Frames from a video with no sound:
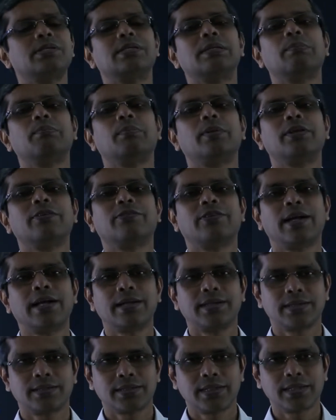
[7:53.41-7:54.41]

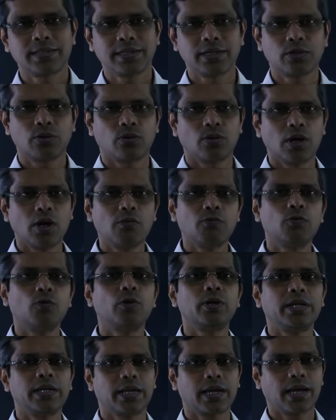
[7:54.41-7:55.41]
सिंप्लीफाइड रिजल्टेंट होगा
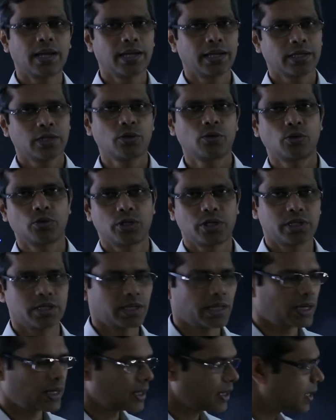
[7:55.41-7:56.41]
वो निकालने की कोशिश
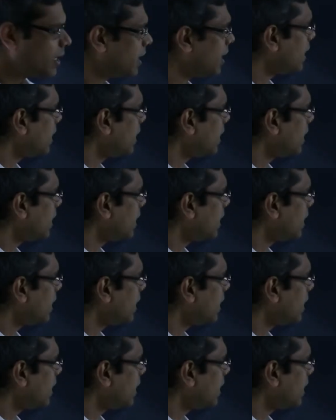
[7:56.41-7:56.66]
करेंगे